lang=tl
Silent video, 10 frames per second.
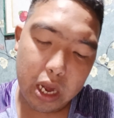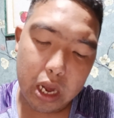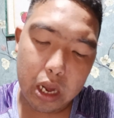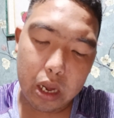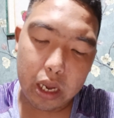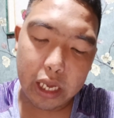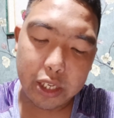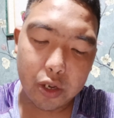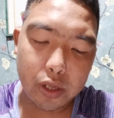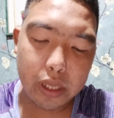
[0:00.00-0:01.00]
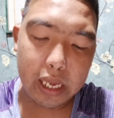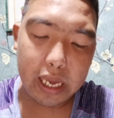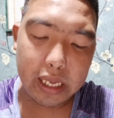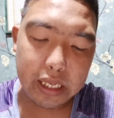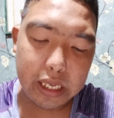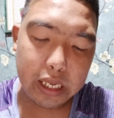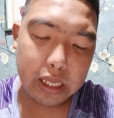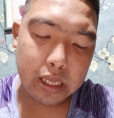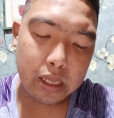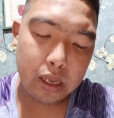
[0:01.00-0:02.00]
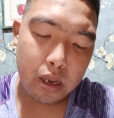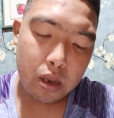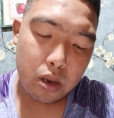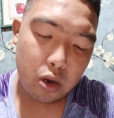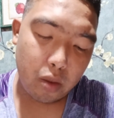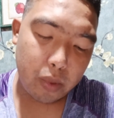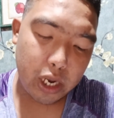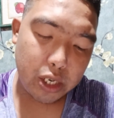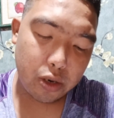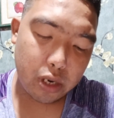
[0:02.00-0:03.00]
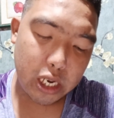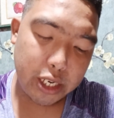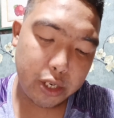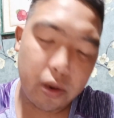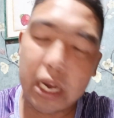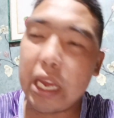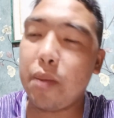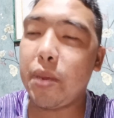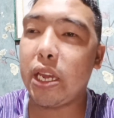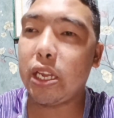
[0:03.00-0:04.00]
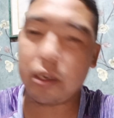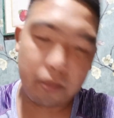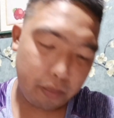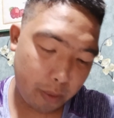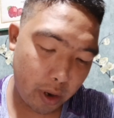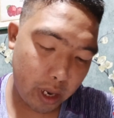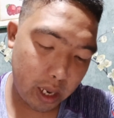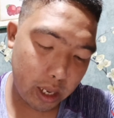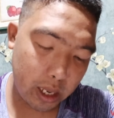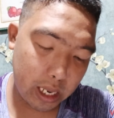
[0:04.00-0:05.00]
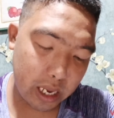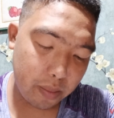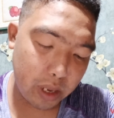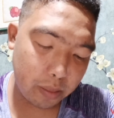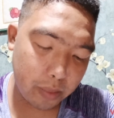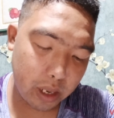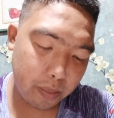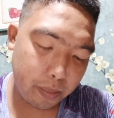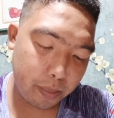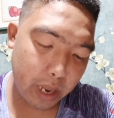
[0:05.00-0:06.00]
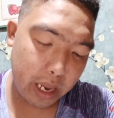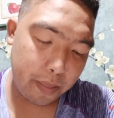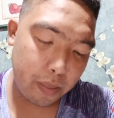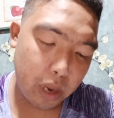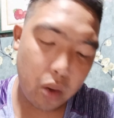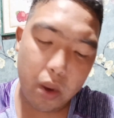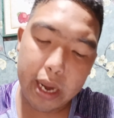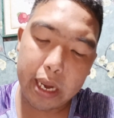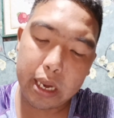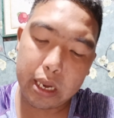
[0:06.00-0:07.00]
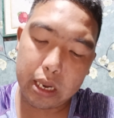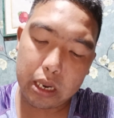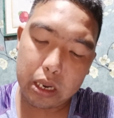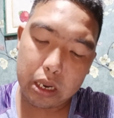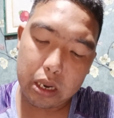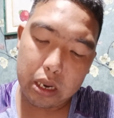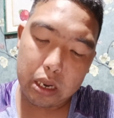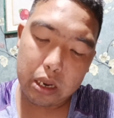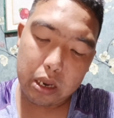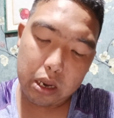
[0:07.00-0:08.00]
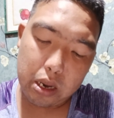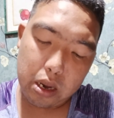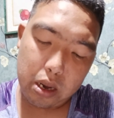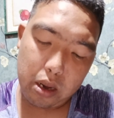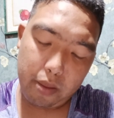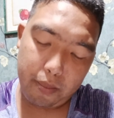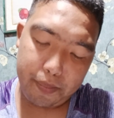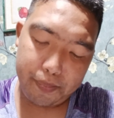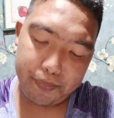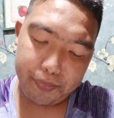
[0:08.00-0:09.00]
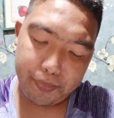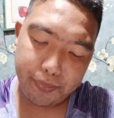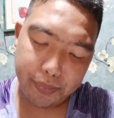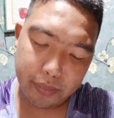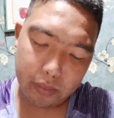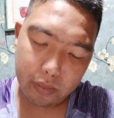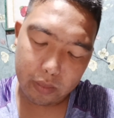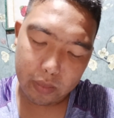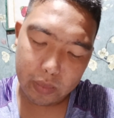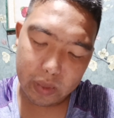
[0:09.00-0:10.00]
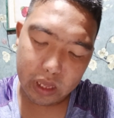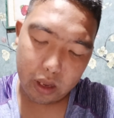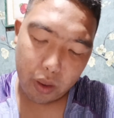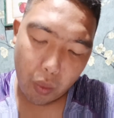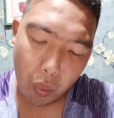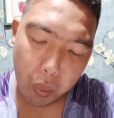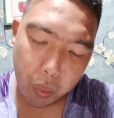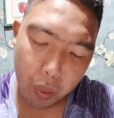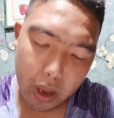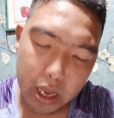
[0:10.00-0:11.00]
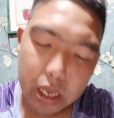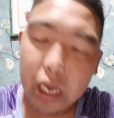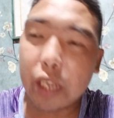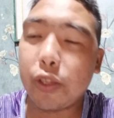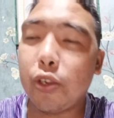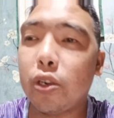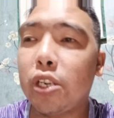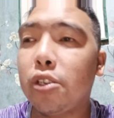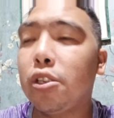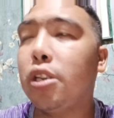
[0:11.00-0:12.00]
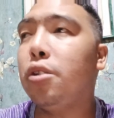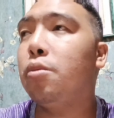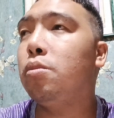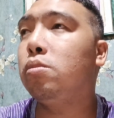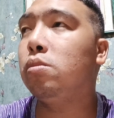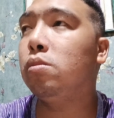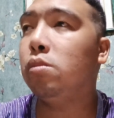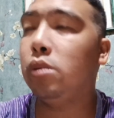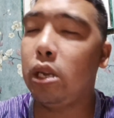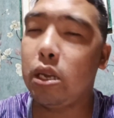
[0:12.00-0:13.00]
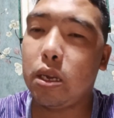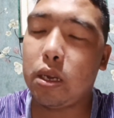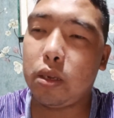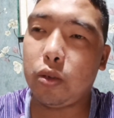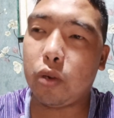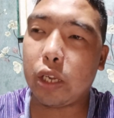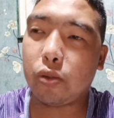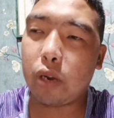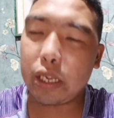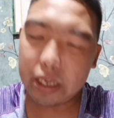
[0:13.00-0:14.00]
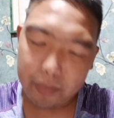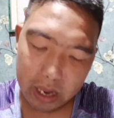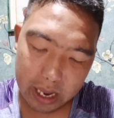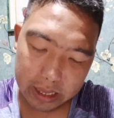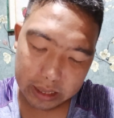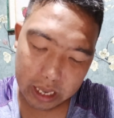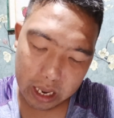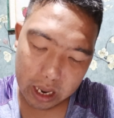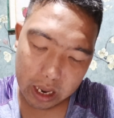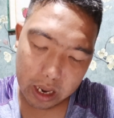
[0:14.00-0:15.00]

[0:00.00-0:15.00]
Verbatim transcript: uh, engine, engine compression ratio 11.11 by 5 by 1. Ito yung ano niya, yung yung katulad niya parang sa